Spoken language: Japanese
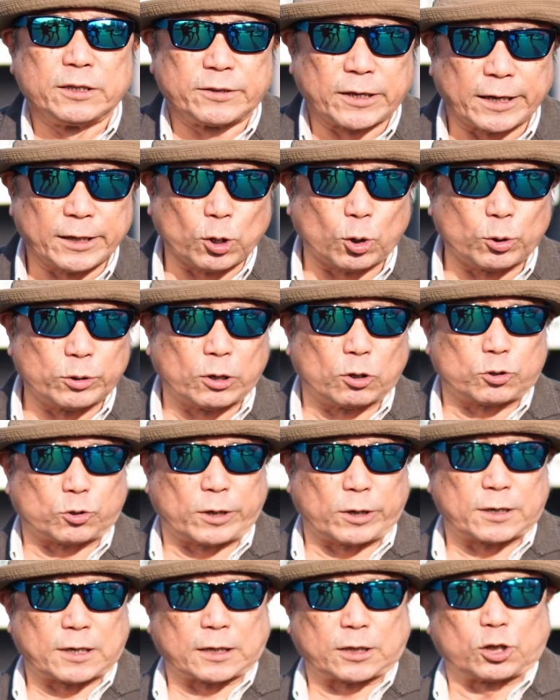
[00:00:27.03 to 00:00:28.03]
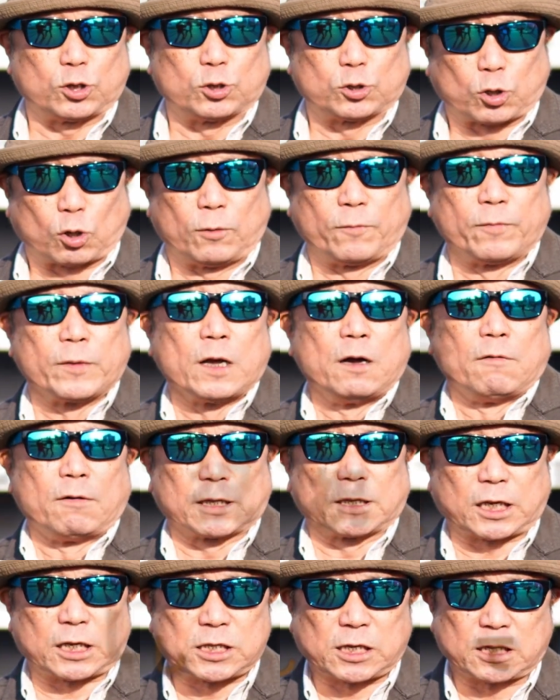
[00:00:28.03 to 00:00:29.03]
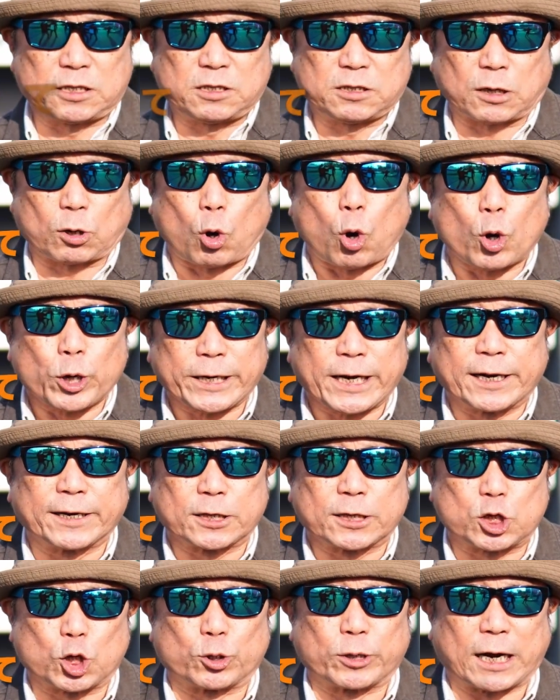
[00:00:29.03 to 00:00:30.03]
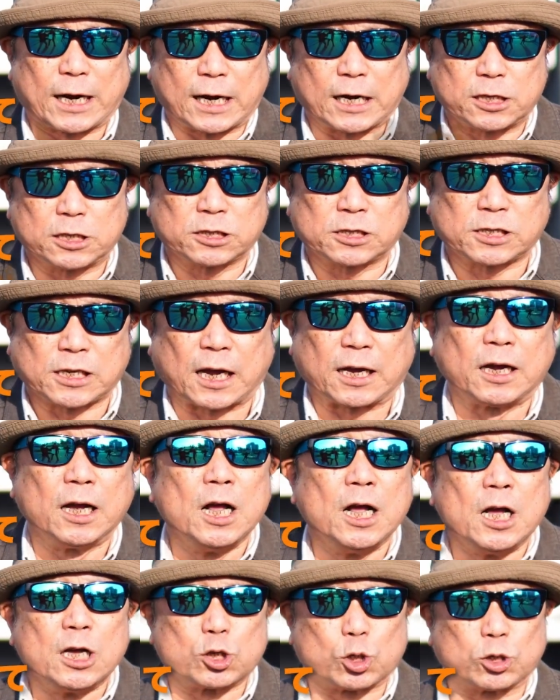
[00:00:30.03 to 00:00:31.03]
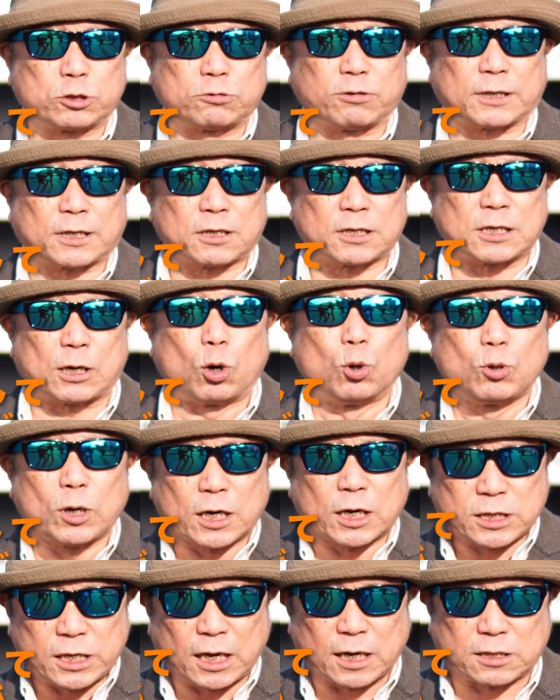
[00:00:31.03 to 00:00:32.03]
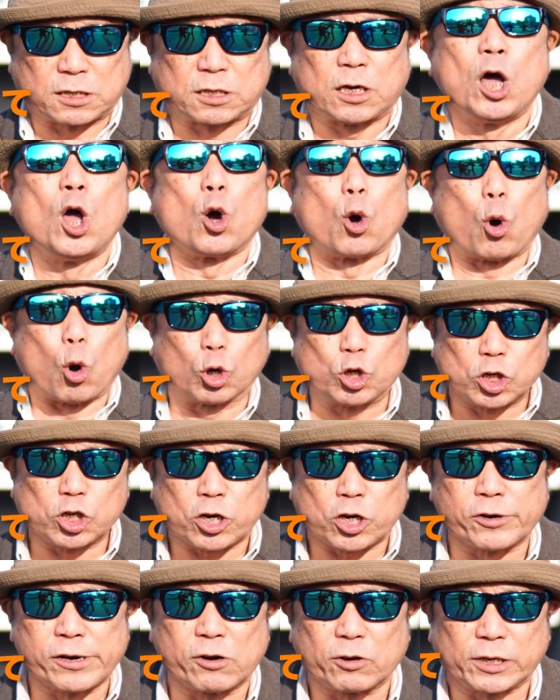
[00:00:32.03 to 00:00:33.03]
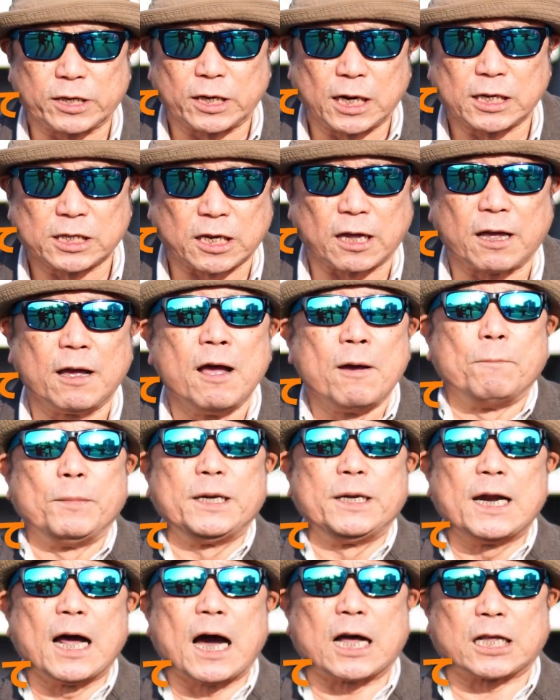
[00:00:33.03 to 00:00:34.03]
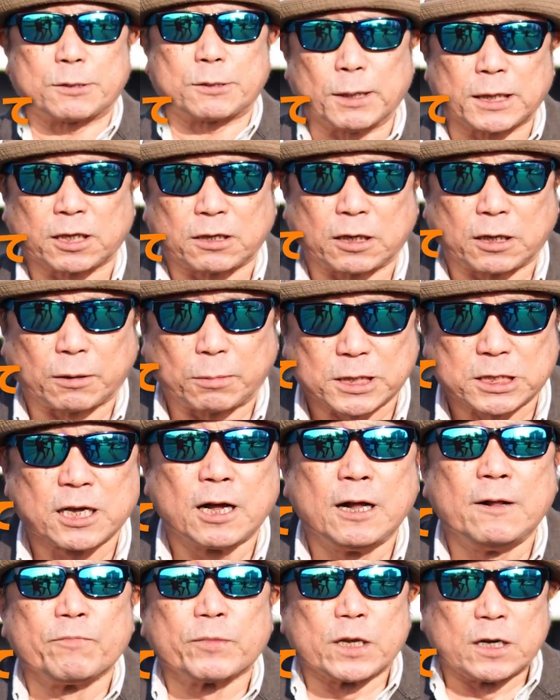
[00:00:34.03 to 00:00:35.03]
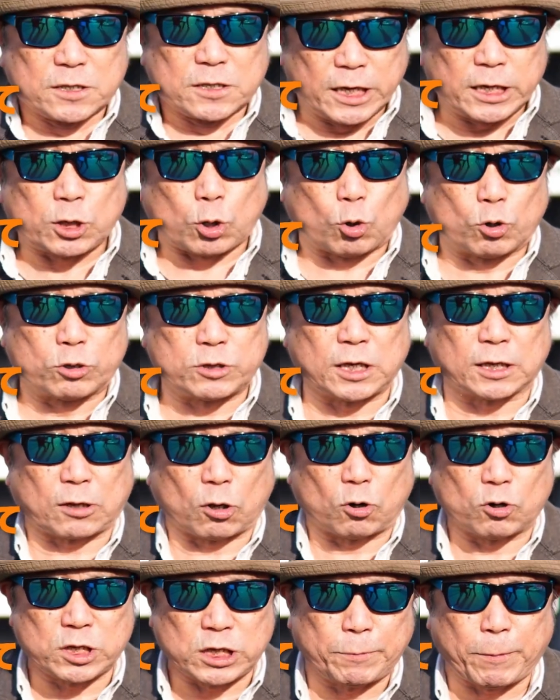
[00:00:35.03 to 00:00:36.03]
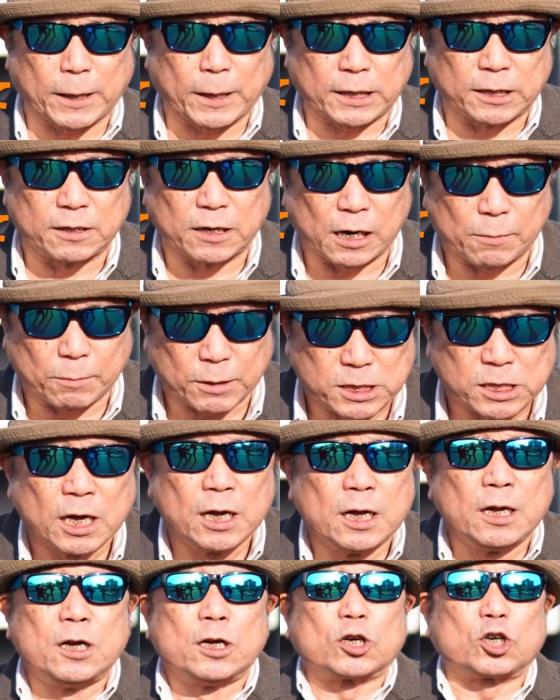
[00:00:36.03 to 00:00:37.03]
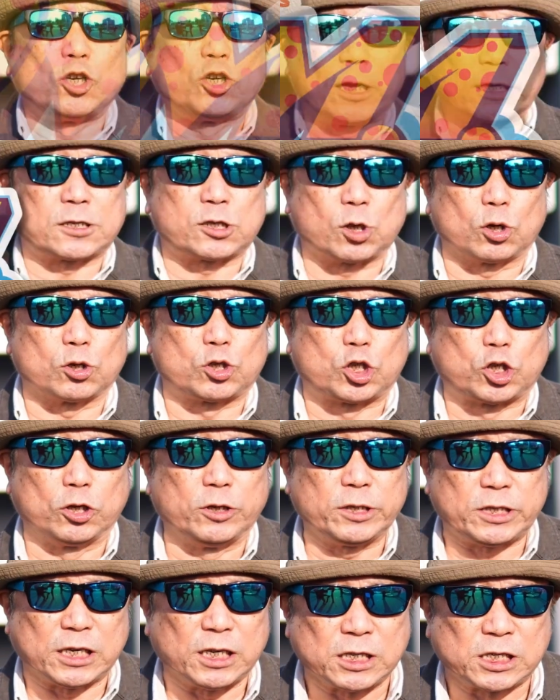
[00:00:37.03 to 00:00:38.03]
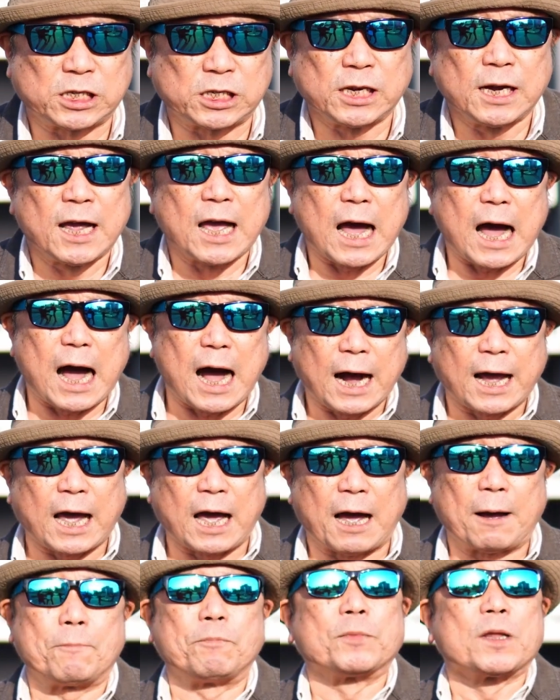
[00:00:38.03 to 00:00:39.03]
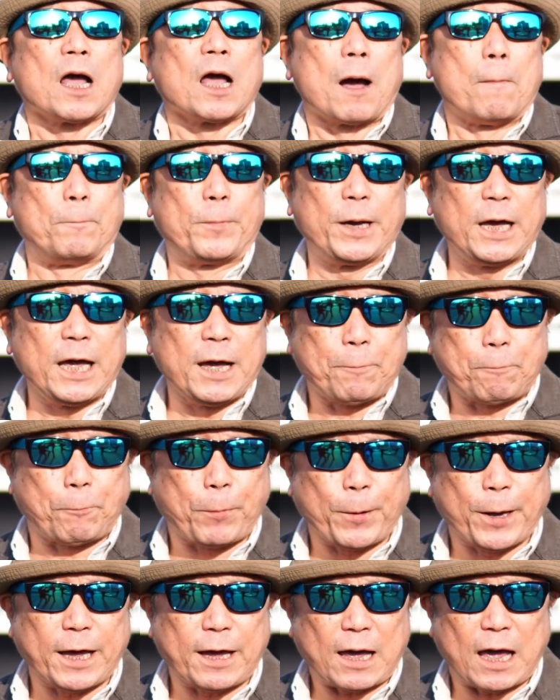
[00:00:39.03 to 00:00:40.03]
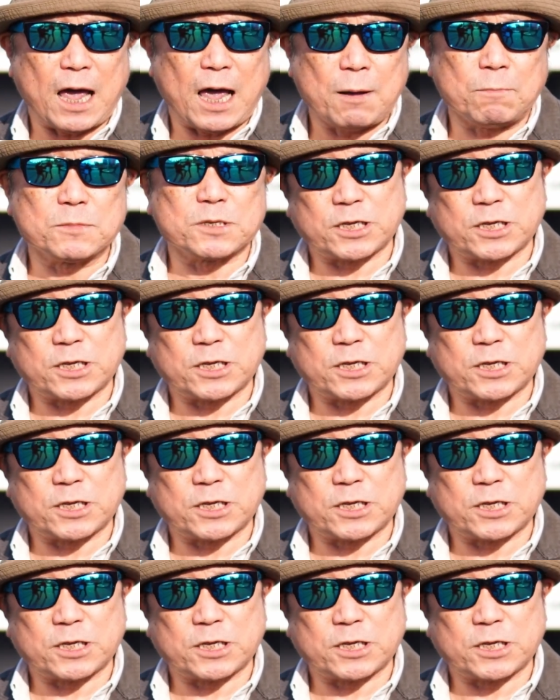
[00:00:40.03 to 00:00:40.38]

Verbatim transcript: なんでこんなことをやるかというと私が実は古希なんですよ70歳そして私は音楽生活50周年を記念してみんなが集まってくれてますぜひこの日は楽しいパーティーになります9月の11日アグヤ BPM